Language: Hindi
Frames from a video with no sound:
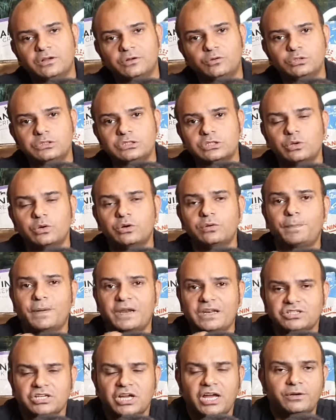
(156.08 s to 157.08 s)
कुछ लोग
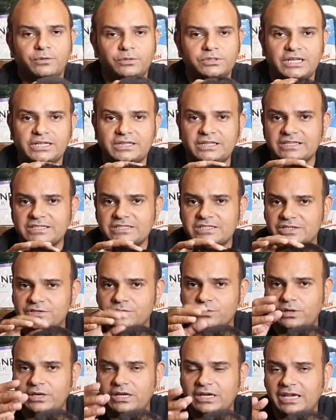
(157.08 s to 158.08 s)
परेशान हो जाते हैं इस चीज़
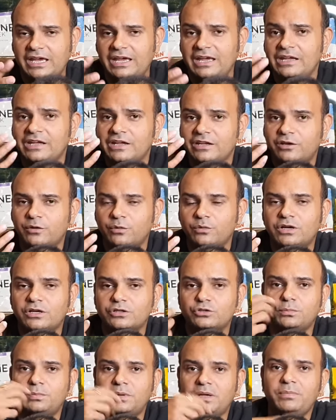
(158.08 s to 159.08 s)
को लेके कि उनका
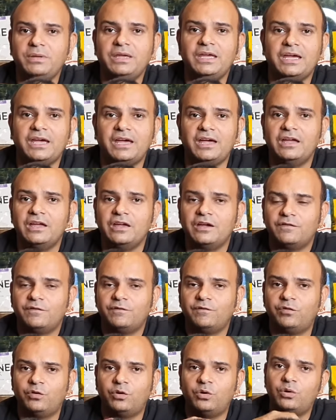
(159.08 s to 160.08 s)
जो बेबी है
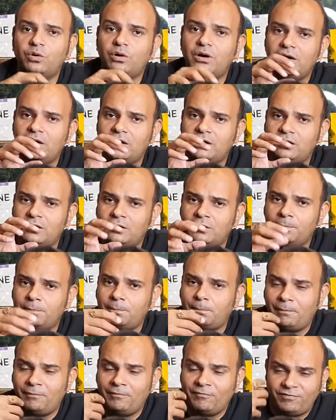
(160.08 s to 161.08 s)
वो
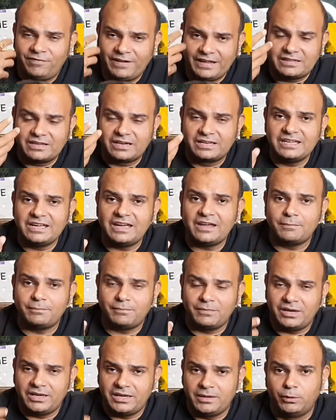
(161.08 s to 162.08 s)
वेदर दे आर
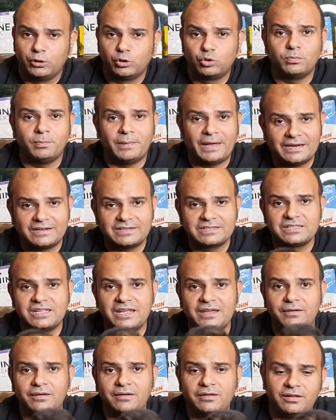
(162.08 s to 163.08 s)
एबल टू मैनेज
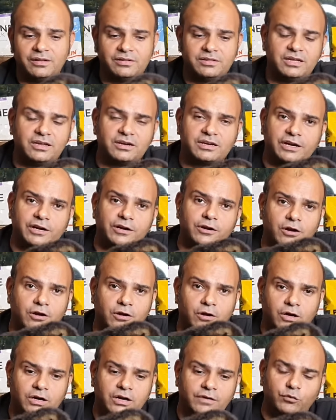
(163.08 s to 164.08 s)
देयर किड और
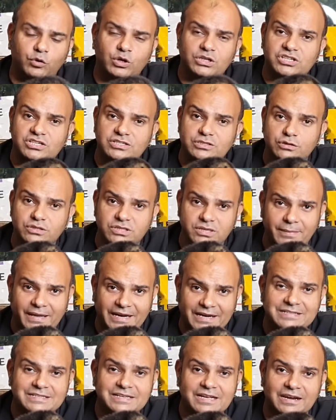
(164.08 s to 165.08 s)
नॉट वो अच्छे से उसे
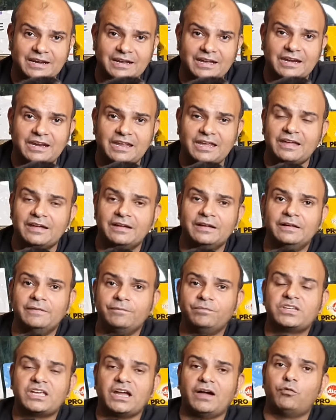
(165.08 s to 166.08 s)
मैनेज कर रहे हैं या नहीं
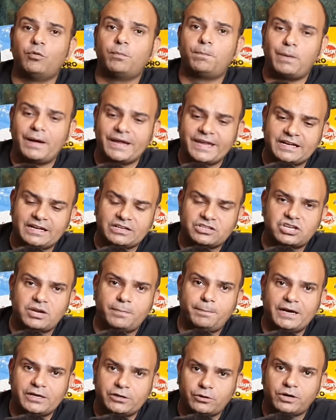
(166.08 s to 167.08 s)
क्या वो एक अच्छे
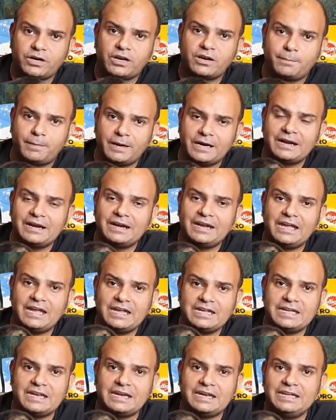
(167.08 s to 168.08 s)
पेट ऑनर बन रहे हैं
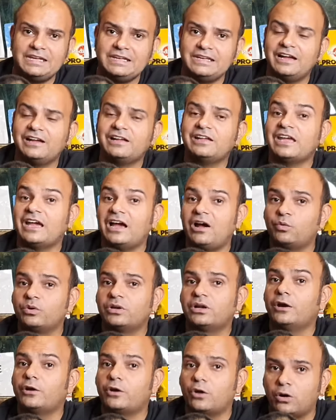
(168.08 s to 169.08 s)
या नहीं या क्या
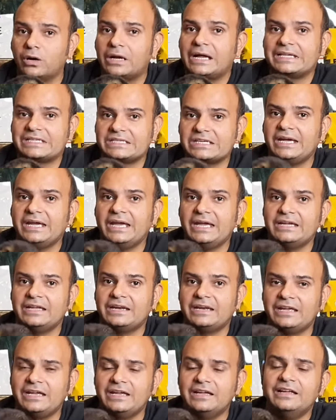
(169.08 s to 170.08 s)
उनका डॉग अच्छा है या
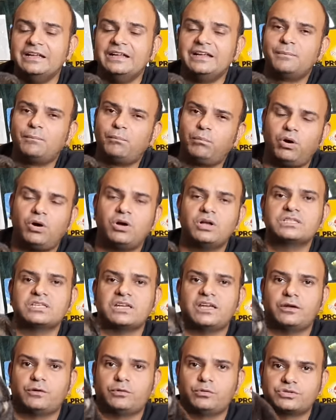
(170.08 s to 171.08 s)
नहीं बहुत
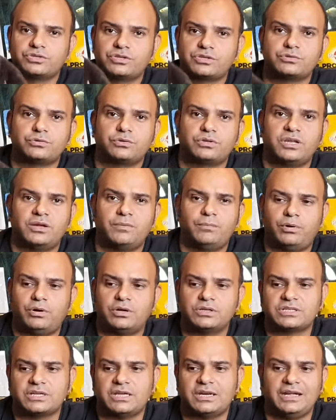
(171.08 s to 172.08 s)
सारे क्वेश्चंस होते हैं
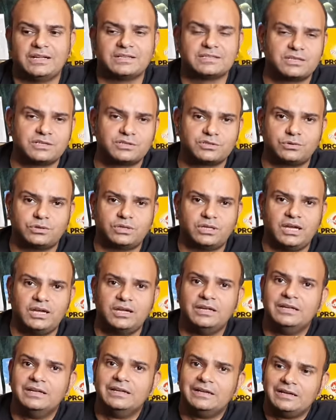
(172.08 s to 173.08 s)
बहुत सारे आंसर्स होते हैं
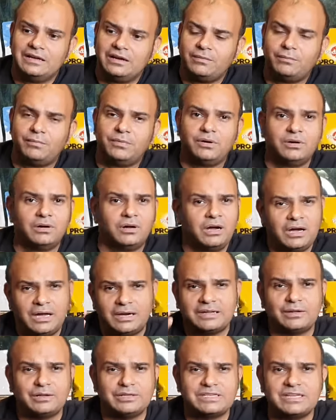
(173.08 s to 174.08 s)
हर
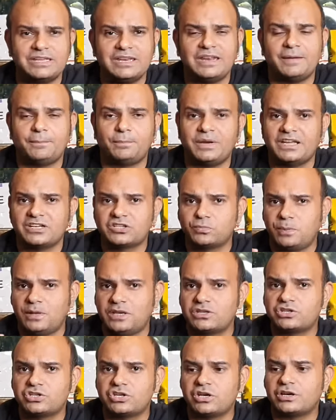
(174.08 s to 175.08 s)
किसी ने अपना
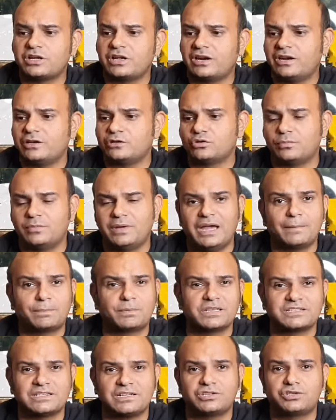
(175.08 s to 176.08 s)
एक्सपीरियंस शेयर करना है जो मैं
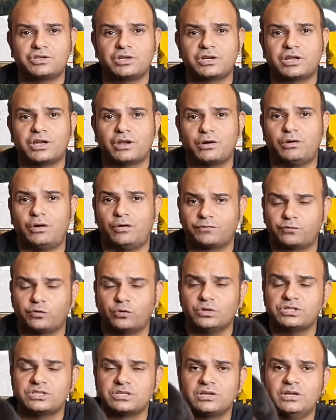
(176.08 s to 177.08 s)
आपके साथ शेयर कर रहा हूँ
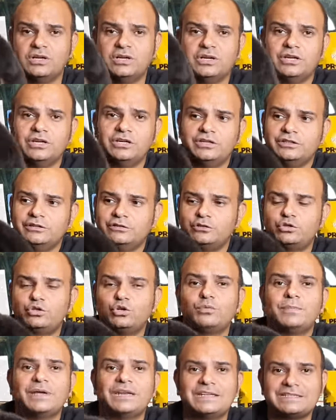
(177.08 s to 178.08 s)
ऑफकोर्स जो
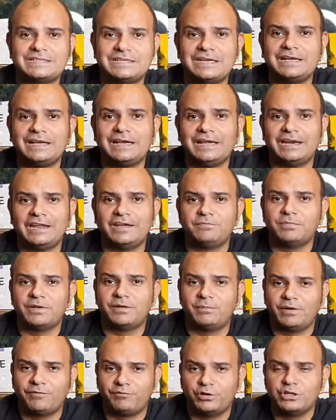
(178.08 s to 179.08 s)
मैंने सीखा है लाइफ में
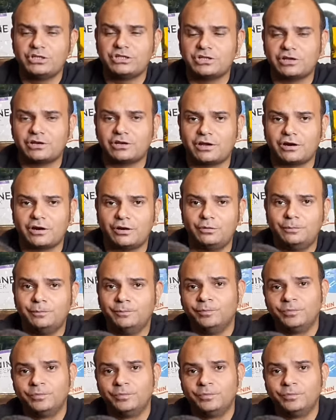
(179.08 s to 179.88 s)
मैं वही शेयर कर रहा हूँ